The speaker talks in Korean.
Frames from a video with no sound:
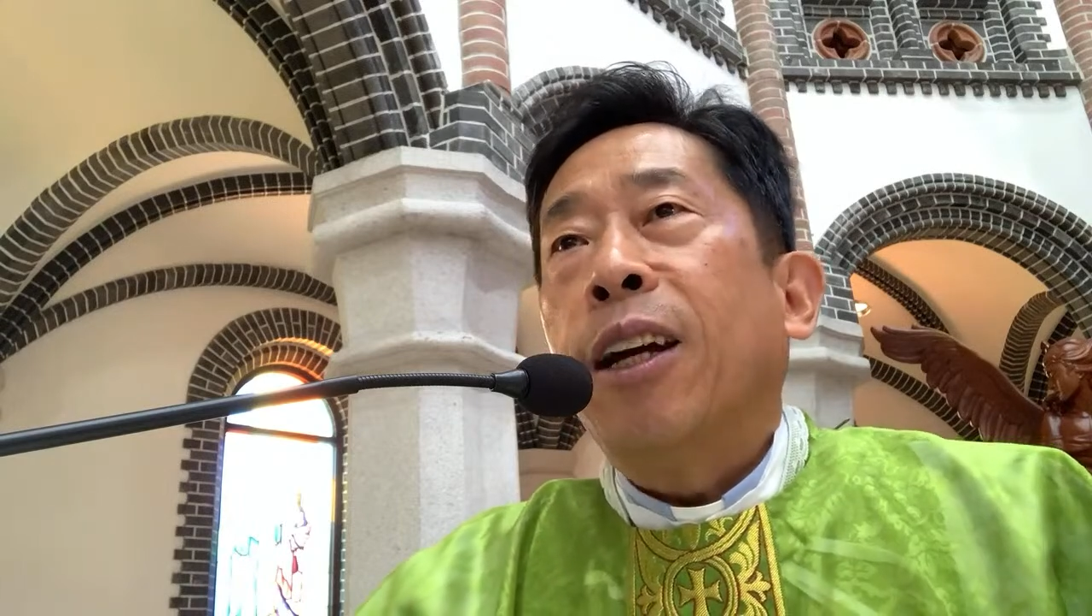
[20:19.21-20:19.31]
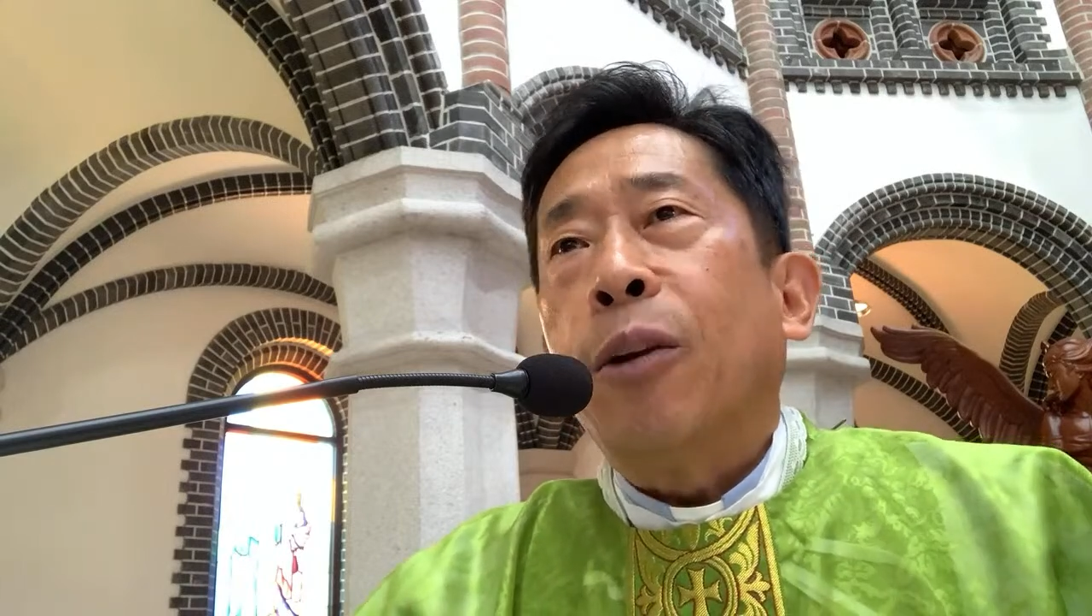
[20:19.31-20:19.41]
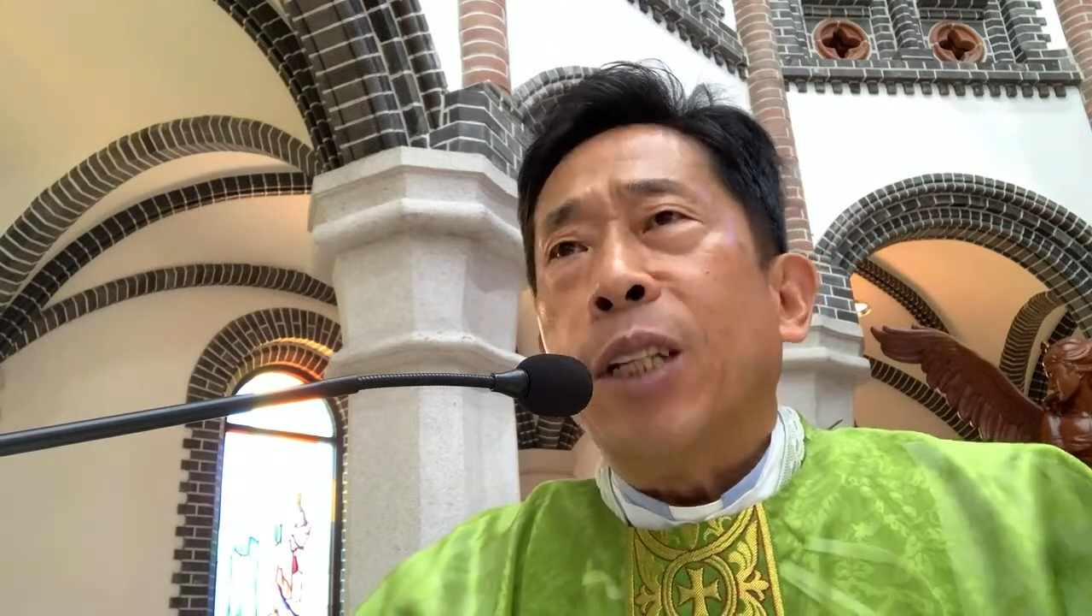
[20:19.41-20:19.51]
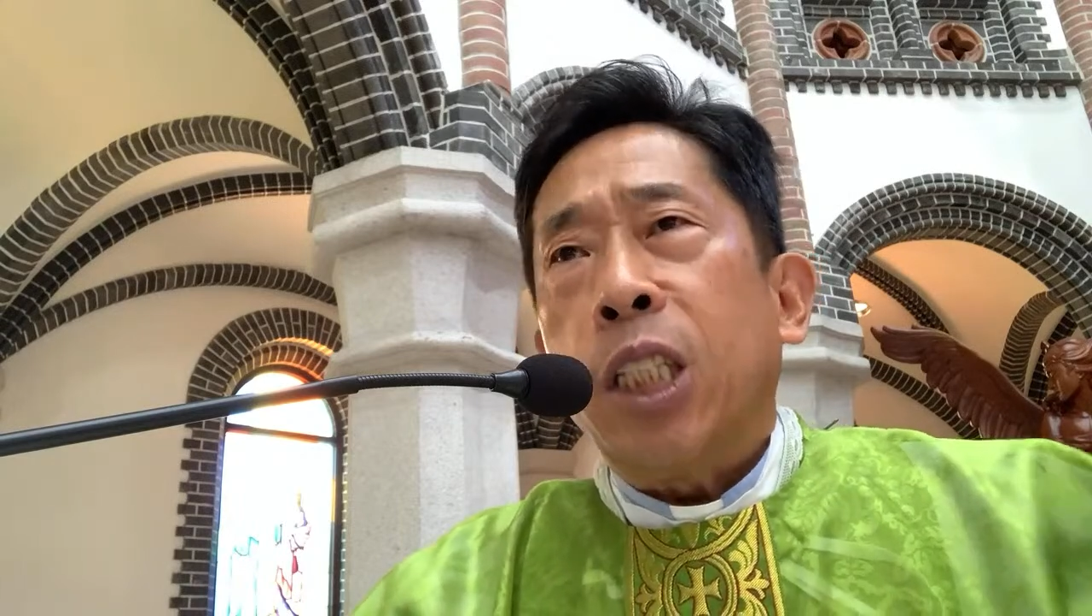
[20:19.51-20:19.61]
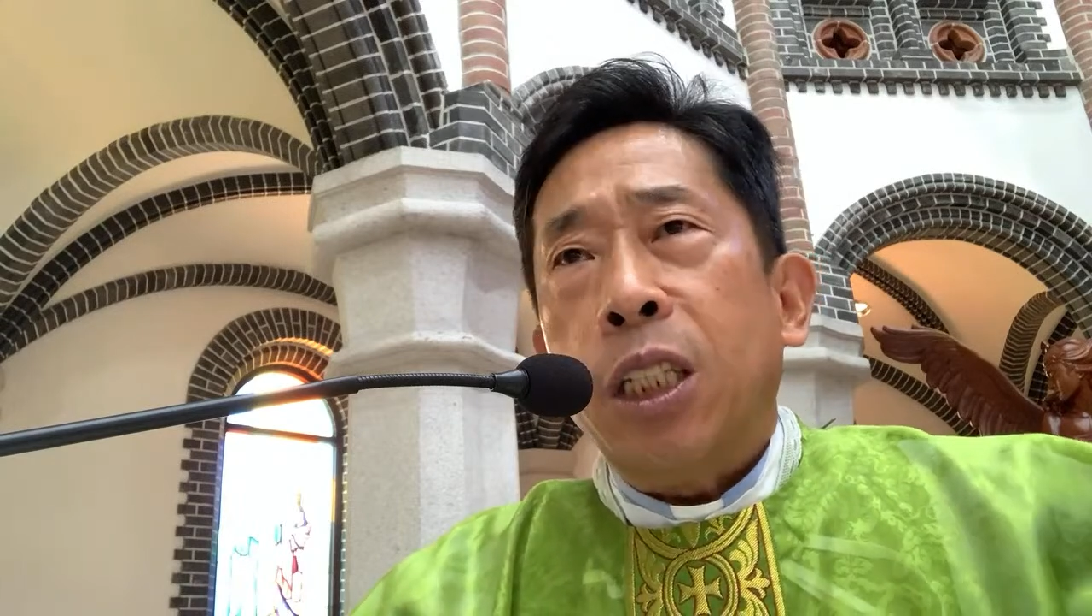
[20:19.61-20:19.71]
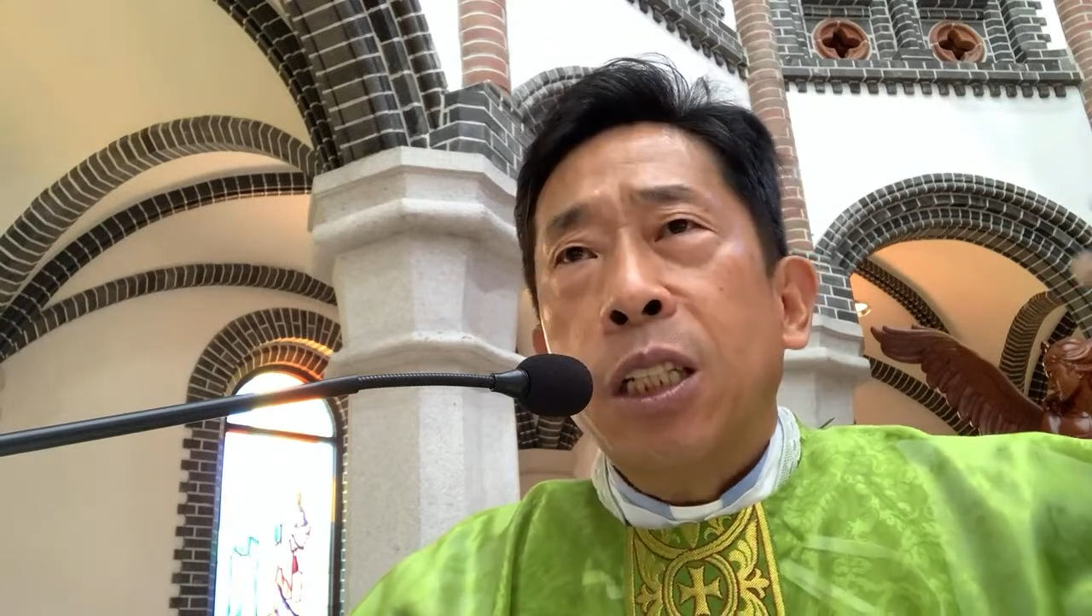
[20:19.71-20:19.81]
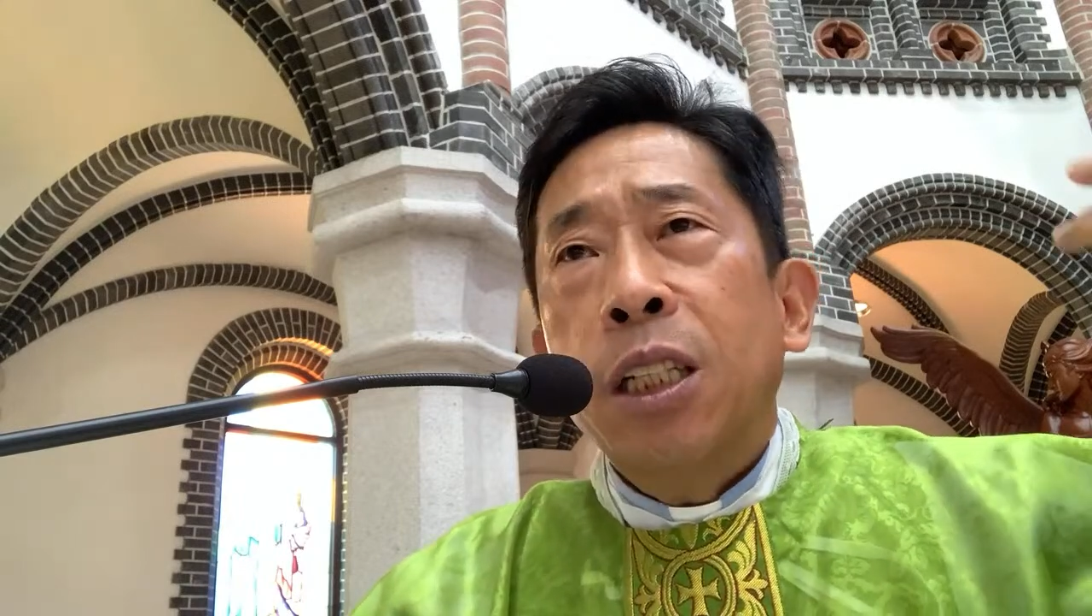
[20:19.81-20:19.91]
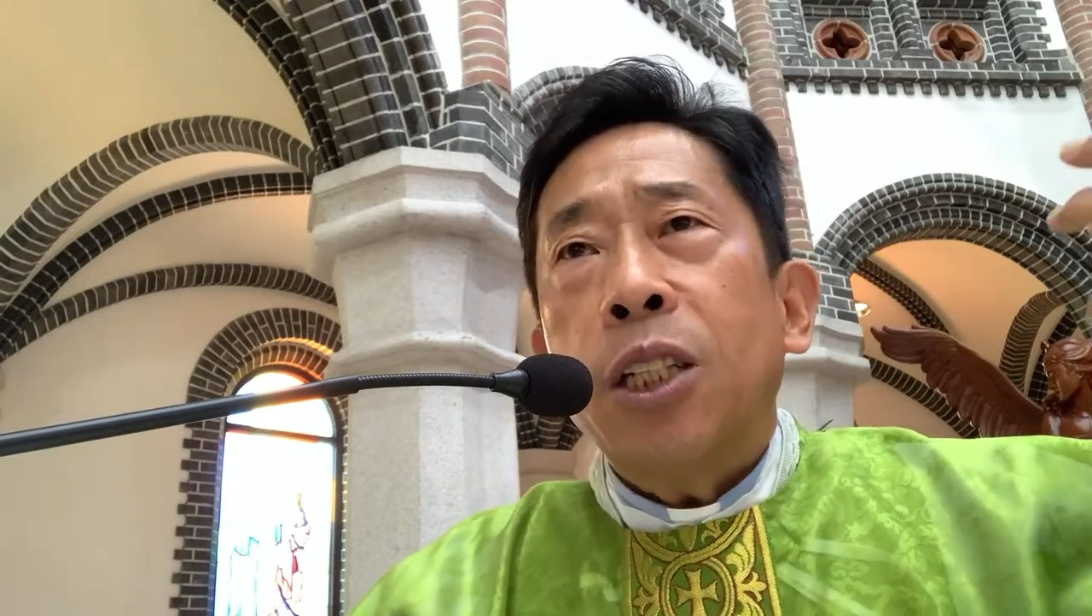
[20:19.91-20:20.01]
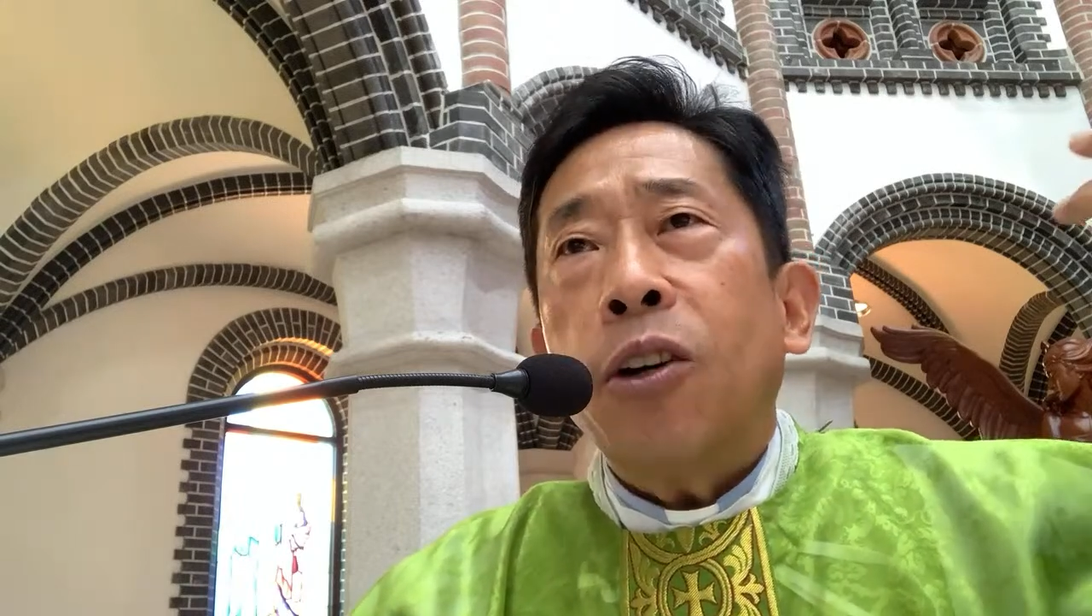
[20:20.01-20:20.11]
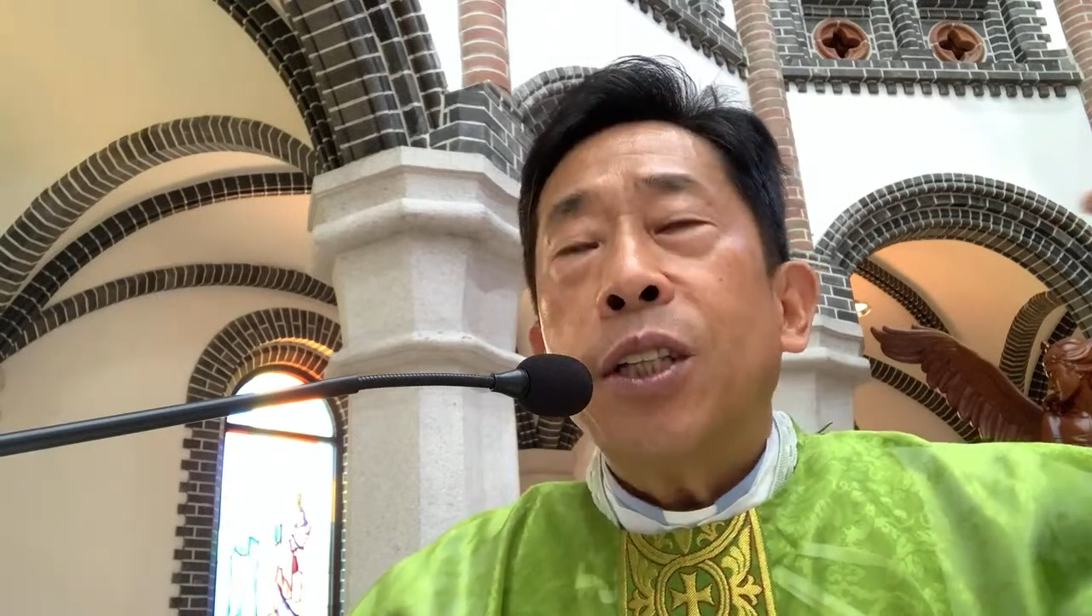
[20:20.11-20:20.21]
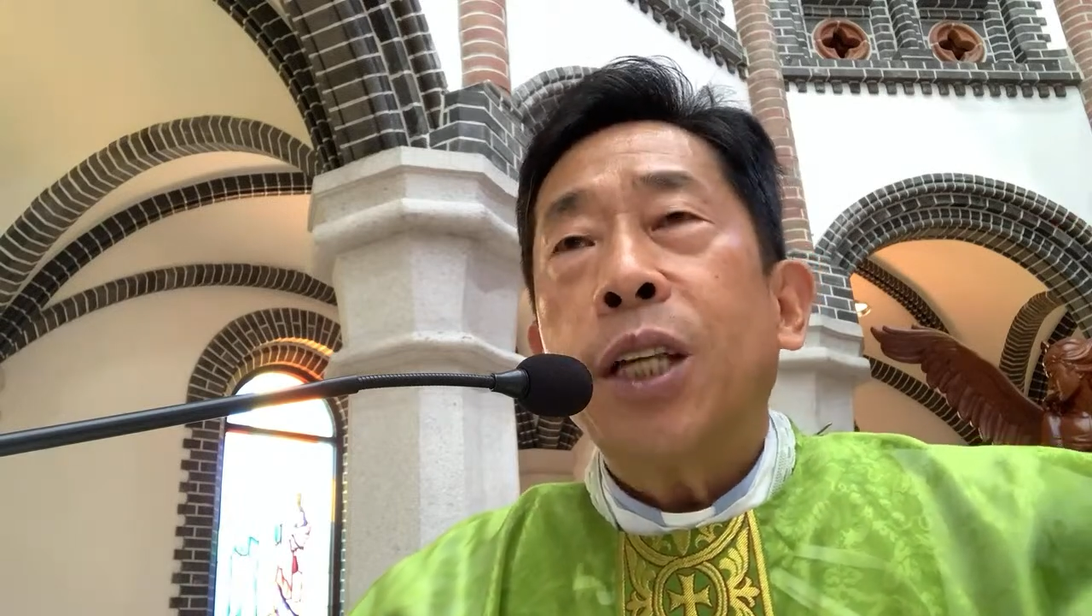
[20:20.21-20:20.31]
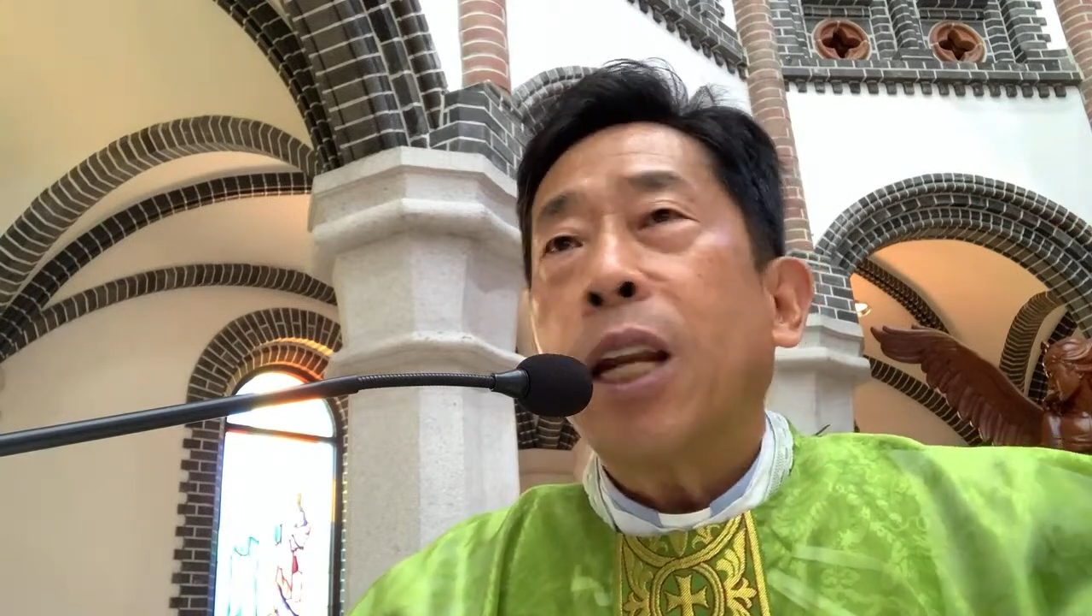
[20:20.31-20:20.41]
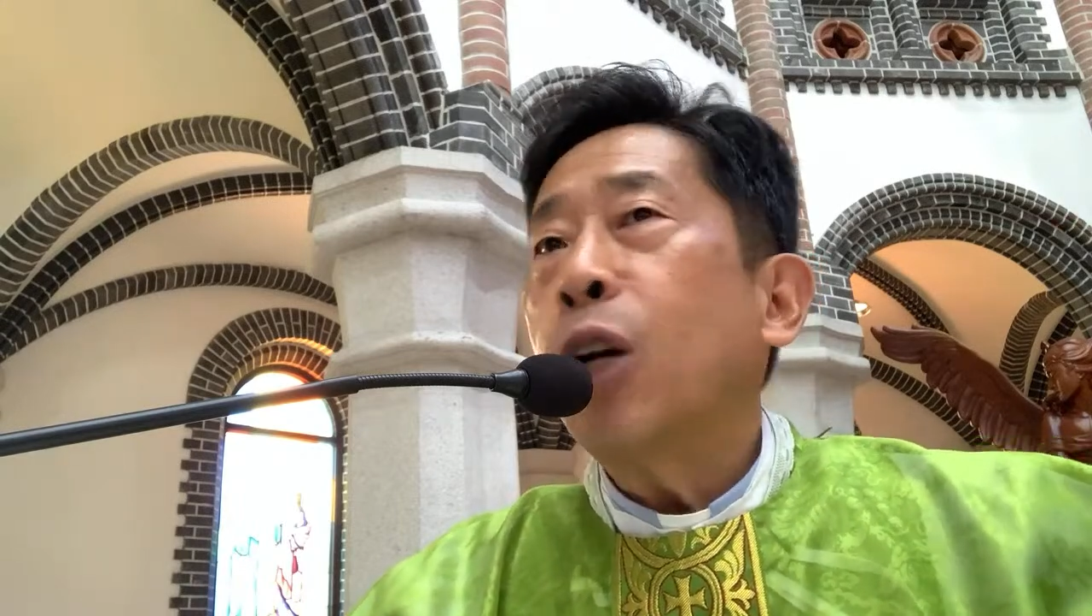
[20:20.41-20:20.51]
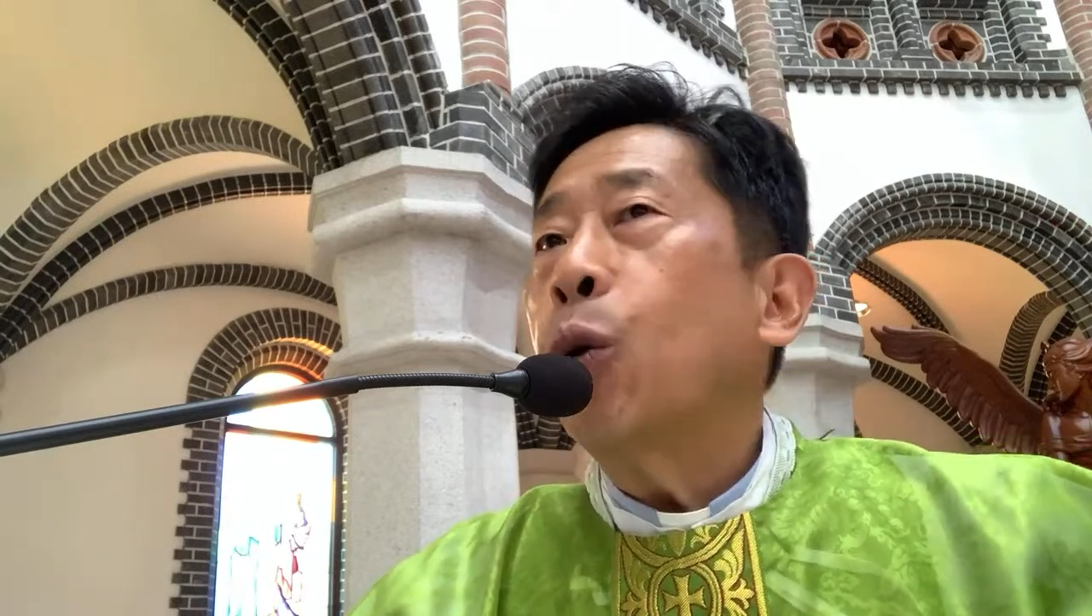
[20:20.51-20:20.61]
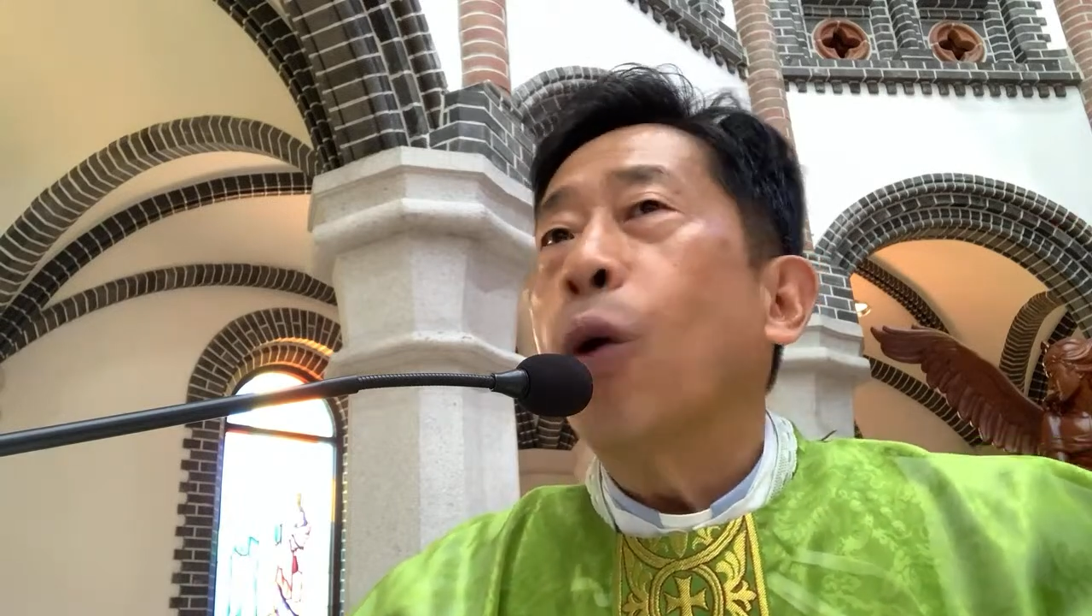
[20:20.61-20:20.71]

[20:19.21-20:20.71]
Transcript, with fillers: 그러면 진정한 사랑은